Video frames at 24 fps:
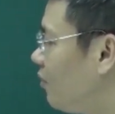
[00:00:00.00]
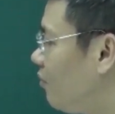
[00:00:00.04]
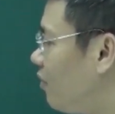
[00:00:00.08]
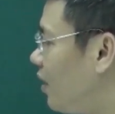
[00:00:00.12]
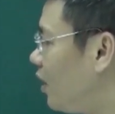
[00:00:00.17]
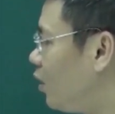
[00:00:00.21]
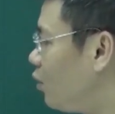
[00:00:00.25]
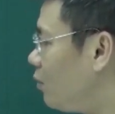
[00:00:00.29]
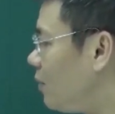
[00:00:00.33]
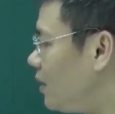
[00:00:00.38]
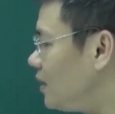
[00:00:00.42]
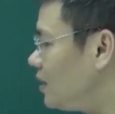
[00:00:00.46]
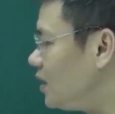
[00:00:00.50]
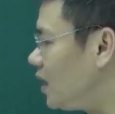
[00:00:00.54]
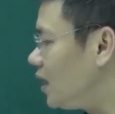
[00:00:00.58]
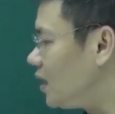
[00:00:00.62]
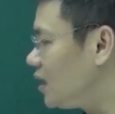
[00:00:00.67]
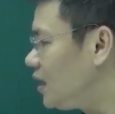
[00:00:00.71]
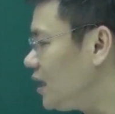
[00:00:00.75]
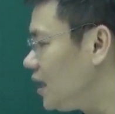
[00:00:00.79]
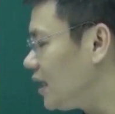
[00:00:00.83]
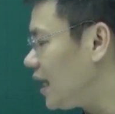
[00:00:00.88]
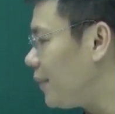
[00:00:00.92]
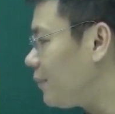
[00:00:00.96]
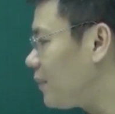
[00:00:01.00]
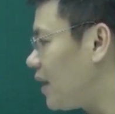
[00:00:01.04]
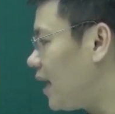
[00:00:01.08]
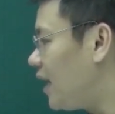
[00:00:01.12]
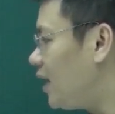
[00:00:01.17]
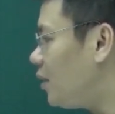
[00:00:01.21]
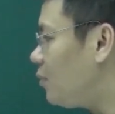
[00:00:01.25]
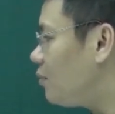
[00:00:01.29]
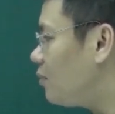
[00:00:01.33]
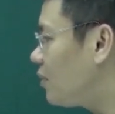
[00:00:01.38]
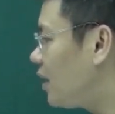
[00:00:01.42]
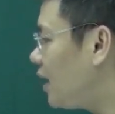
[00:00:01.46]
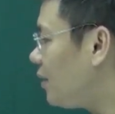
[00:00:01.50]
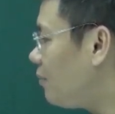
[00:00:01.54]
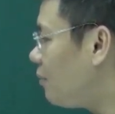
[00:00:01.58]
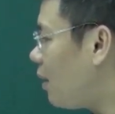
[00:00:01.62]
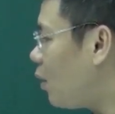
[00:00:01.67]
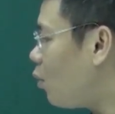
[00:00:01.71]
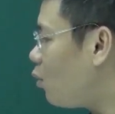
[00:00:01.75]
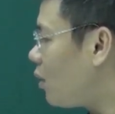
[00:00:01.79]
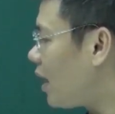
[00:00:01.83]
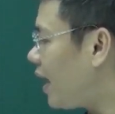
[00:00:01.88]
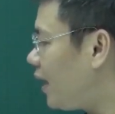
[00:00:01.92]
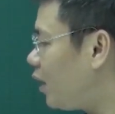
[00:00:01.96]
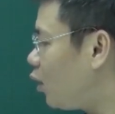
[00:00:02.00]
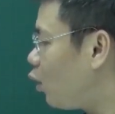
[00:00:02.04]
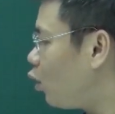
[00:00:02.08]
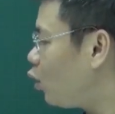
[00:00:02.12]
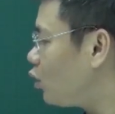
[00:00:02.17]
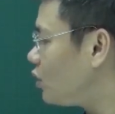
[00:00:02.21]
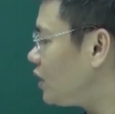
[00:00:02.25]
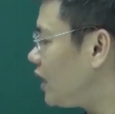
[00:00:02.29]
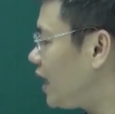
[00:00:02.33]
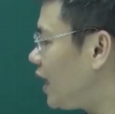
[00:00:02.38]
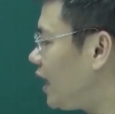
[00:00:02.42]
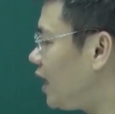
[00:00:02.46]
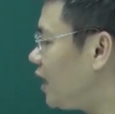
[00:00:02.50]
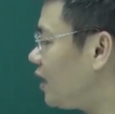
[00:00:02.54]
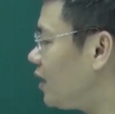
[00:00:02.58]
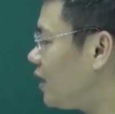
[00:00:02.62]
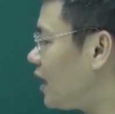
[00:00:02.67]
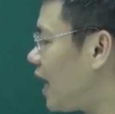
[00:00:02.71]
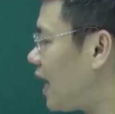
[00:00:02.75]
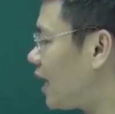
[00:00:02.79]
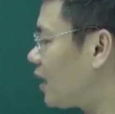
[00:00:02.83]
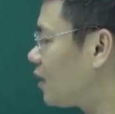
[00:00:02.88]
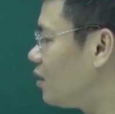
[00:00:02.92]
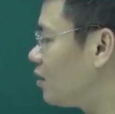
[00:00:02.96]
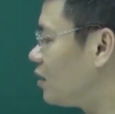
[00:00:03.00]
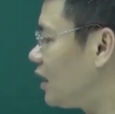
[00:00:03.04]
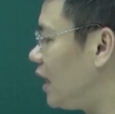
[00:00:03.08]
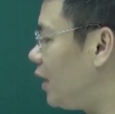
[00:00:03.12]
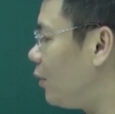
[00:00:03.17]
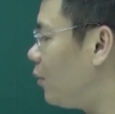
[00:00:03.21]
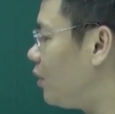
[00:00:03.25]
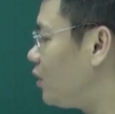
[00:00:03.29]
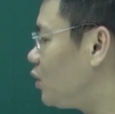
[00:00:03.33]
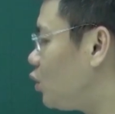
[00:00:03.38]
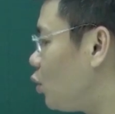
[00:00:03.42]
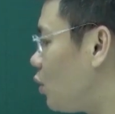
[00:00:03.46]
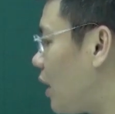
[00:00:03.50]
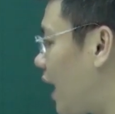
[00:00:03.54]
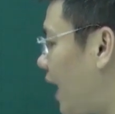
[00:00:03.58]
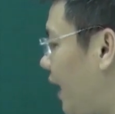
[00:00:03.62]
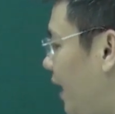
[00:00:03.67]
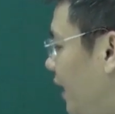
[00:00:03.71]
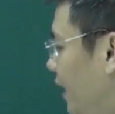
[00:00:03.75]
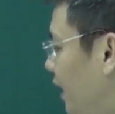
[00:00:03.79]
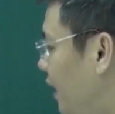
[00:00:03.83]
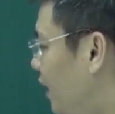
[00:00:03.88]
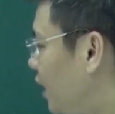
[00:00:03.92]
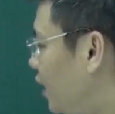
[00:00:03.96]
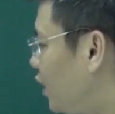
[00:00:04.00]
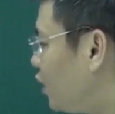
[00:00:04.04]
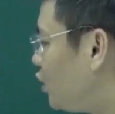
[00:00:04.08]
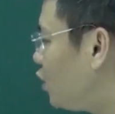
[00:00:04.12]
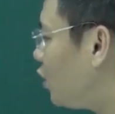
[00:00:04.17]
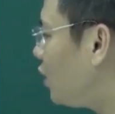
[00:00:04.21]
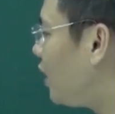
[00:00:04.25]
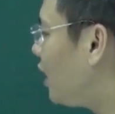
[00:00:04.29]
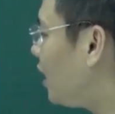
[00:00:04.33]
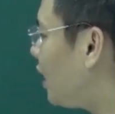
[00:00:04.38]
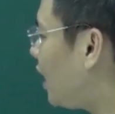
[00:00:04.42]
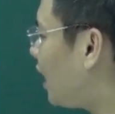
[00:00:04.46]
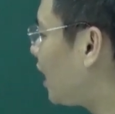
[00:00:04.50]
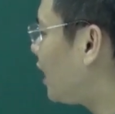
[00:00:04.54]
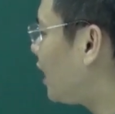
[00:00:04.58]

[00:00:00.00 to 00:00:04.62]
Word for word: và lúc bây giờ thì các em thấy không cái mẫu này nó sẽ đạt cực tiểu ở chỗ này cho nên